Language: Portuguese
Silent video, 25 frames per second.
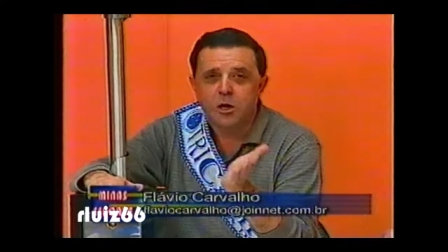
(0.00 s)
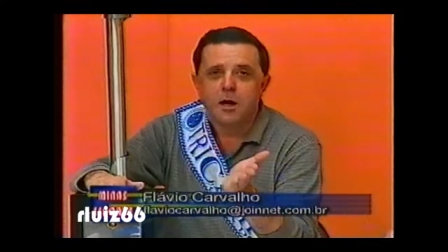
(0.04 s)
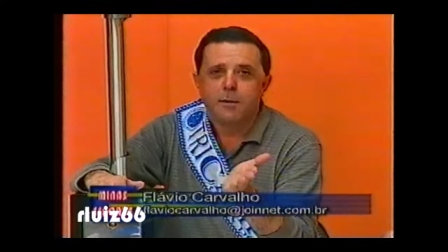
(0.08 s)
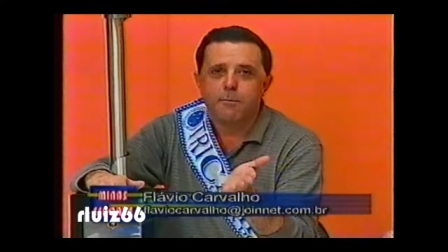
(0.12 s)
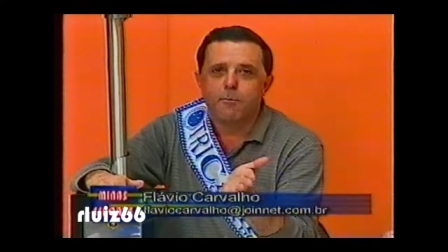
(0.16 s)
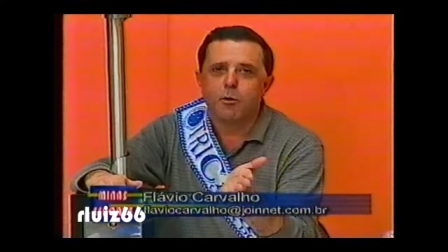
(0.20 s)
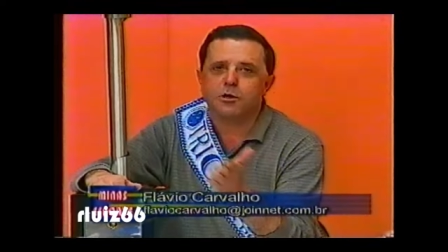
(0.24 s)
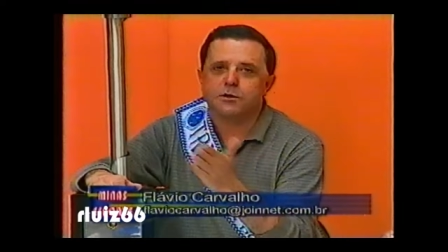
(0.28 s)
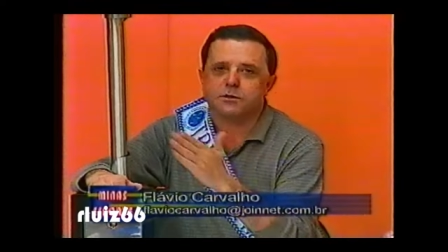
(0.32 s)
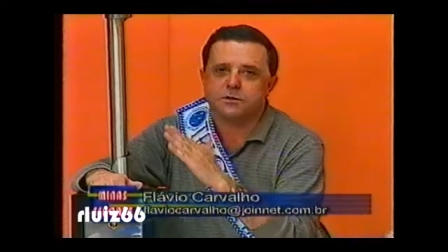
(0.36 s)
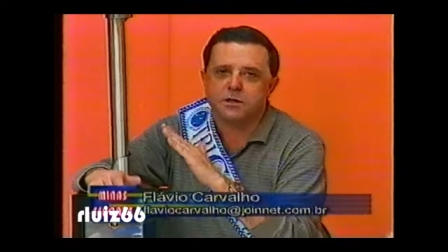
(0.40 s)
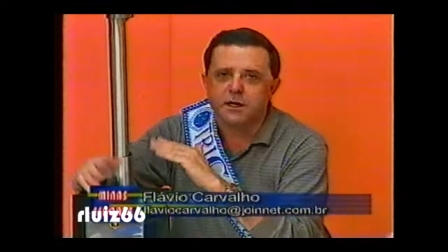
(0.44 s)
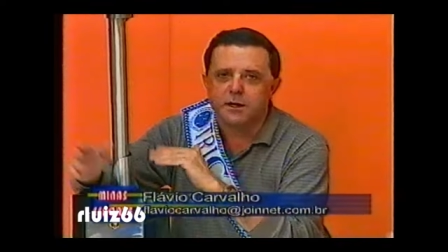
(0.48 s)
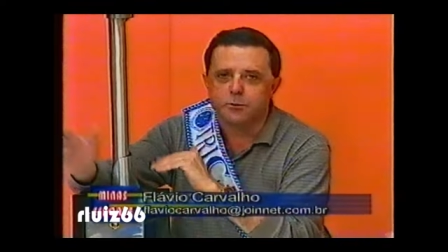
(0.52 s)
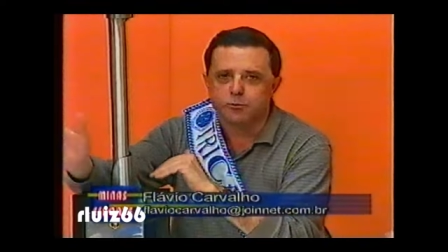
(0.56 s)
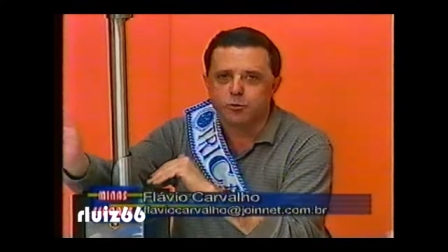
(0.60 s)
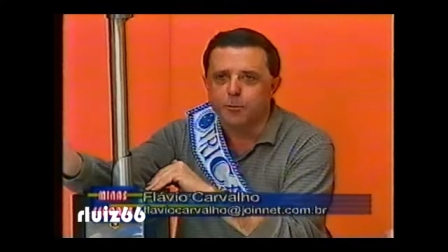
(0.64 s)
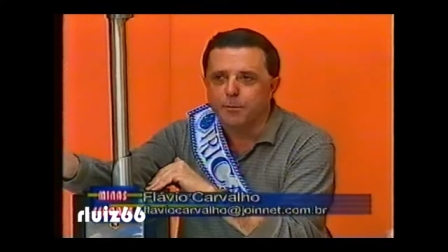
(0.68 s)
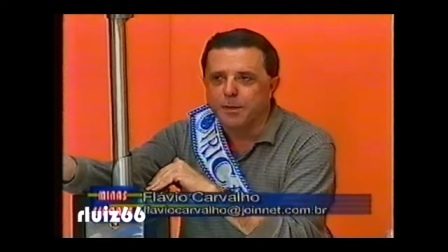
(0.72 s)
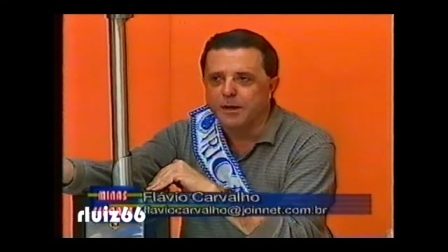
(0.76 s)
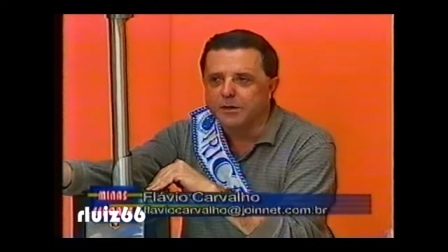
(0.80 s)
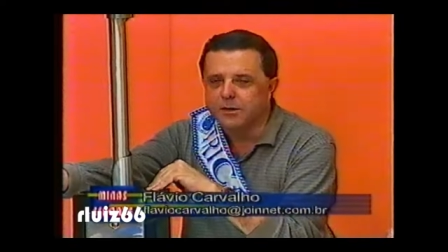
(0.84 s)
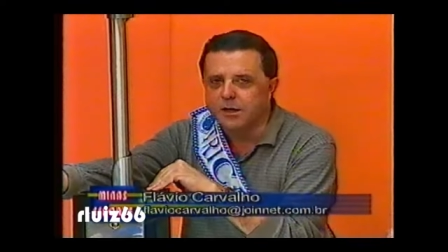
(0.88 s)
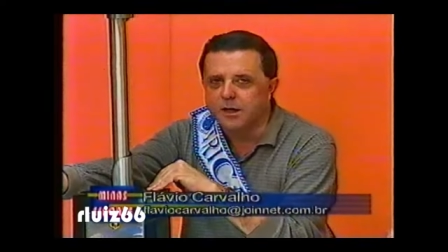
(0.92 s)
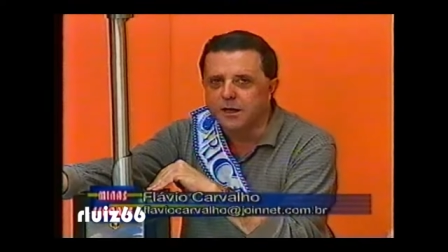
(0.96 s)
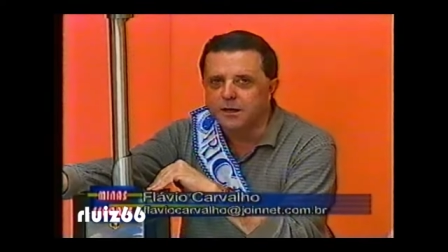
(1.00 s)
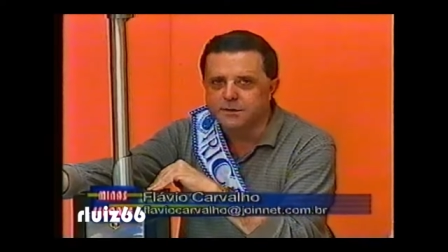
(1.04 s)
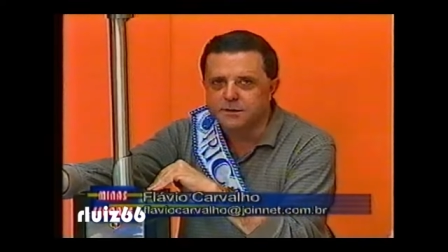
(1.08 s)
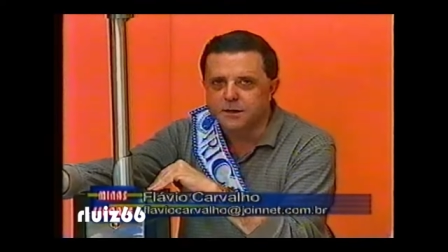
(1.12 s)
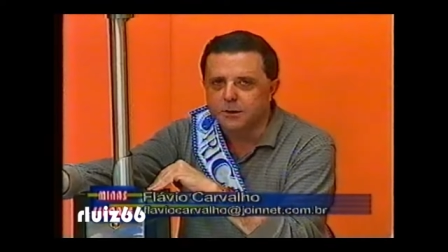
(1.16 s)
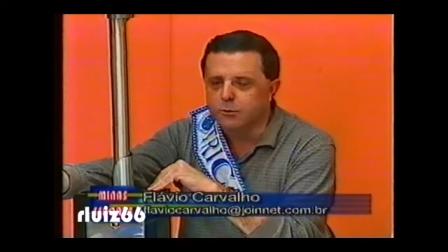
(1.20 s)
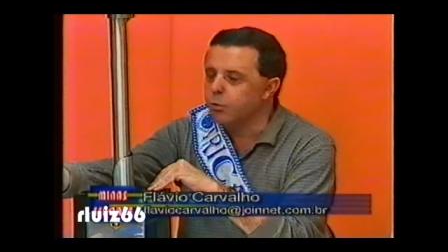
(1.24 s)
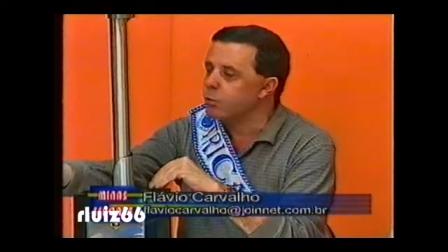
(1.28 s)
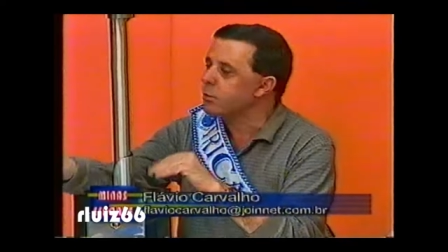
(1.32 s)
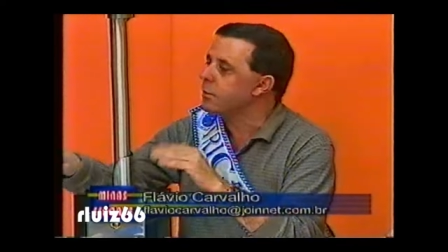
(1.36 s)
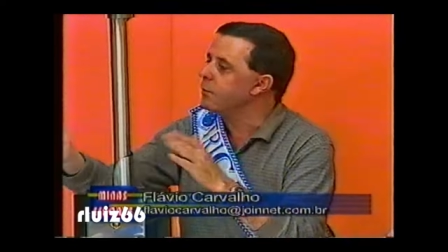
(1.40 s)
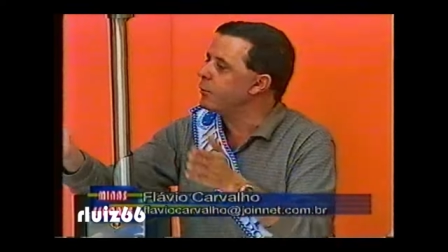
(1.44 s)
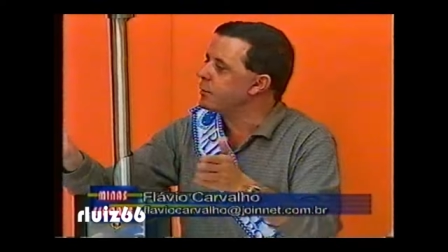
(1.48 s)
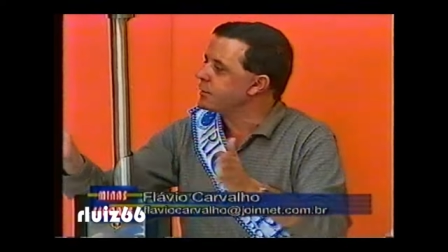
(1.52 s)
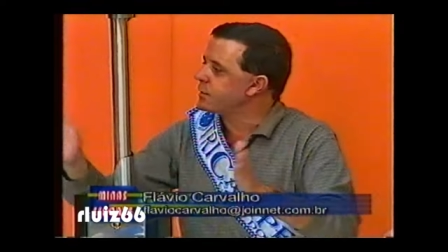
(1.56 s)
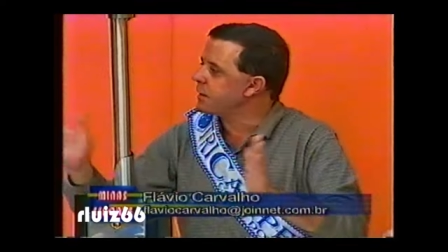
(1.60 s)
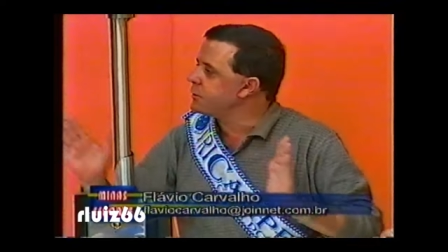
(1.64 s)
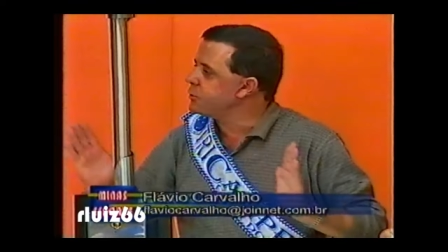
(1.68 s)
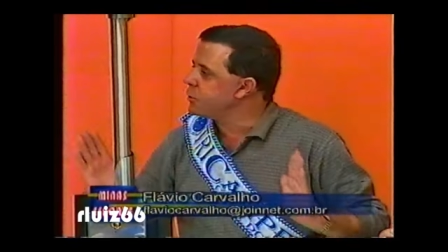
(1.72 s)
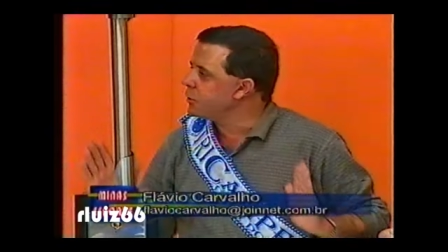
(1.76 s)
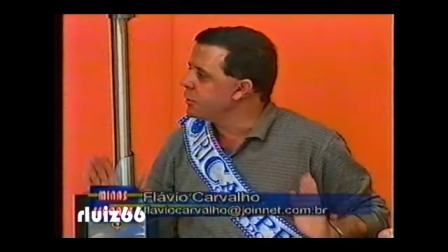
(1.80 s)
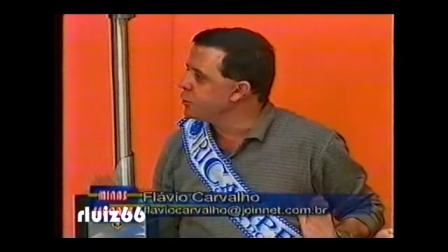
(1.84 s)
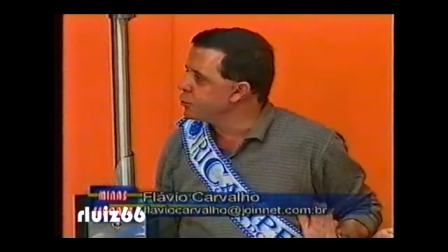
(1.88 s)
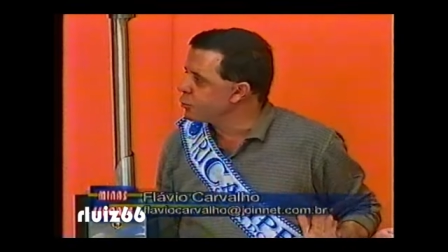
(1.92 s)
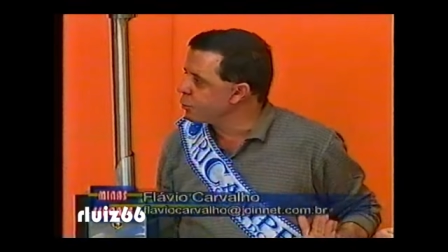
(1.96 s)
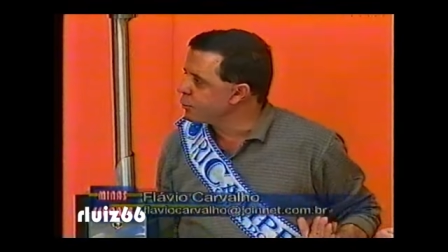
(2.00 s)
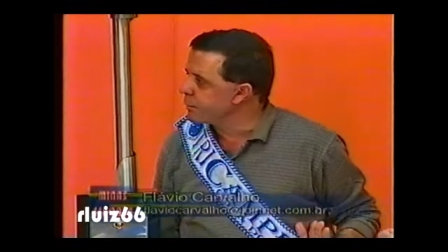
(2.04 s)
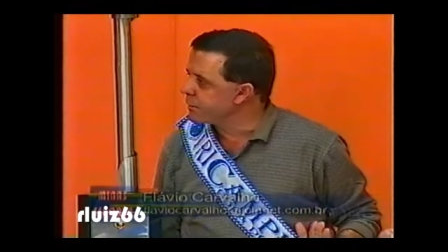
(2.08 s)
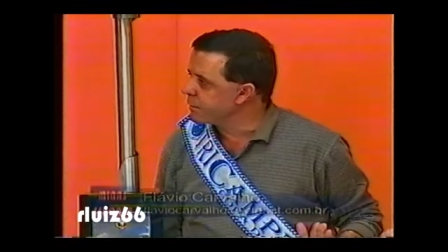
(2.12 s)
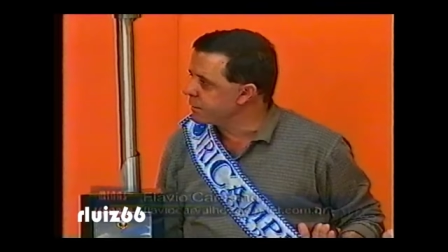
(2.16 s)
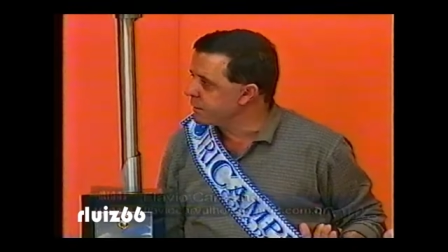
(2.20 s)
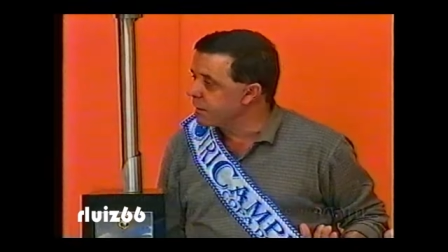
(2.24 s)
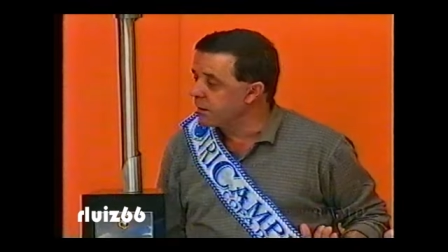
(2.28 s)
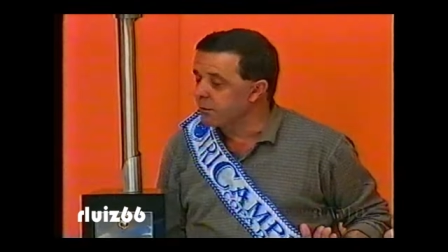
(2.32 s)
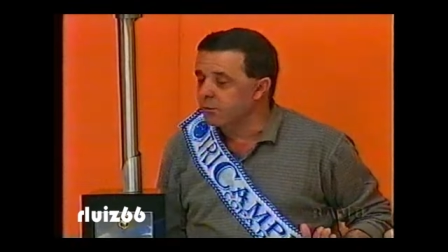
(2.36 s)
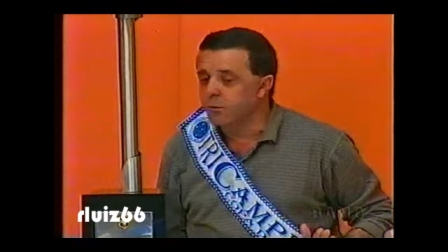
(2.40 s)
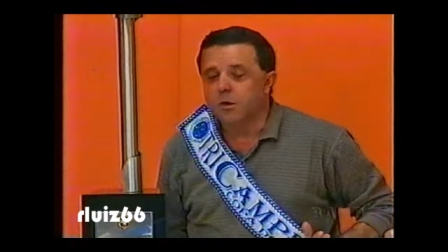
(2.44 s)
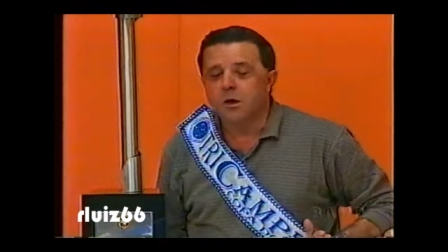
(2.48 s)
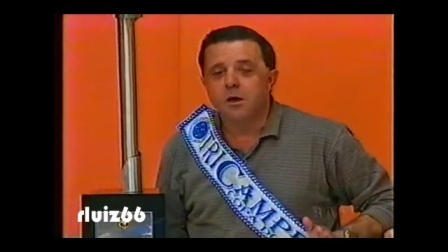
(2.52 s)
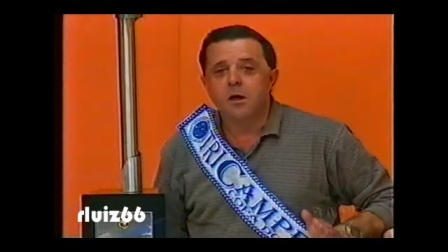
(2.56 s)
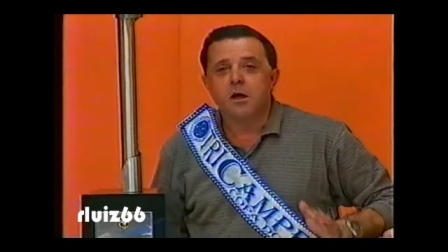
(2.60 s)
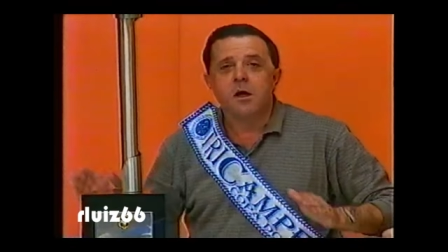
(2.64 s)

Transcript: mostrando a competência com que vocês dirigem o Cruzeiro.